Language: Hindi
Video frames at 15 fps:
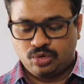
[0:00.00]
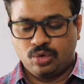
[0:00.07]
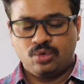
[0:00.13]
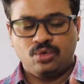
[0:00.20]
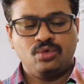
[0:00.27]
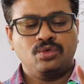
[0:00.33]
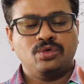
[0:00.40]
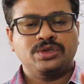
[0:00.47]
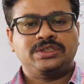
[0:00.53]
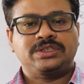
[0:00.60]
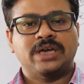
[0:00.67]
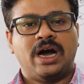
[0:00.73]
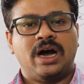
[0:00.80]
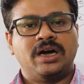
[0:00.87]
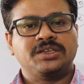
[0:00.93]
दोनों
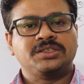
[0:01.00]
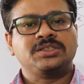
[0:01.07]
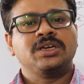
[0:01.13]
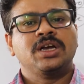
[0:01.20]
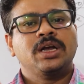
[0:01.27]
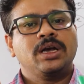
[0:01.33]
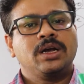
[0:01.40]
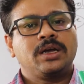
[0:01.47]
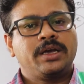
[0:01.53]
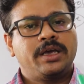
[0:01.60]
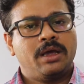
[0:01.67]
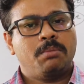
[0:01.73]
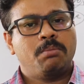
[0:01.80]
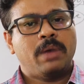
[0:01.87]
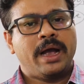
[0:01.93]
चार्ज
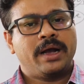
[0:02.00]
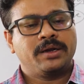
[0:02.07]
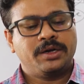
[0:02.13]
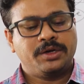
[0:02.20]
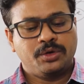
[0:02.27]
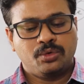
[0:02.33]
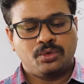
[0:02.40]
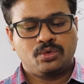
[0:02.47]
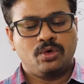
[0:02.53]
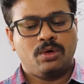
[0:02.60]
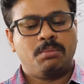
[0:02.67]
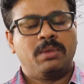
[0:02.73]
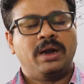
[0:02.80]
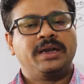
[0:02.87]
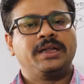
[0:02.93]
के मैग्नीट्यूड
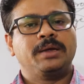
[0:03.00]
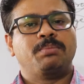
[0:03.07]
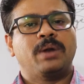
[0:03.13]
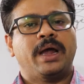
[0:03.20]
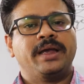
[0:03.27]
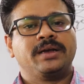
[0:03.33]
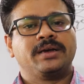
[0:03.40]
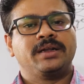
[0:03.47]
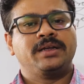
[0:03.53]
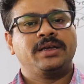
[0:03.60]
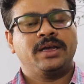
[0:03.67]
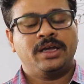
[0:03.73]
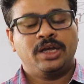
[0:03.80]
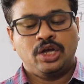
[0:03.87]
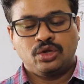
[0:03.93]
को मल्टीप्लाई
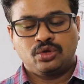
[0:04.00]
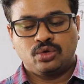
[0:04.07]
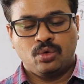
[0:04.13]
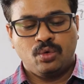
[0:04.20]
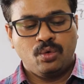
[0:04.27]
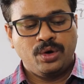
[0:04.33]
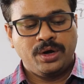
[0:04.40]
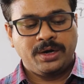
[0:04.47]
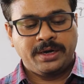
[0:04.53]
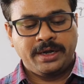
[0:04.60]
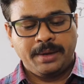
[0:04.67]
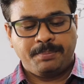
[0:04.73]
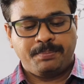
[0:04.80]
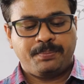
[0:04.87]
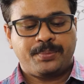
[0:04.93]
करिए तो
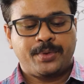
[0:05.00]
उनके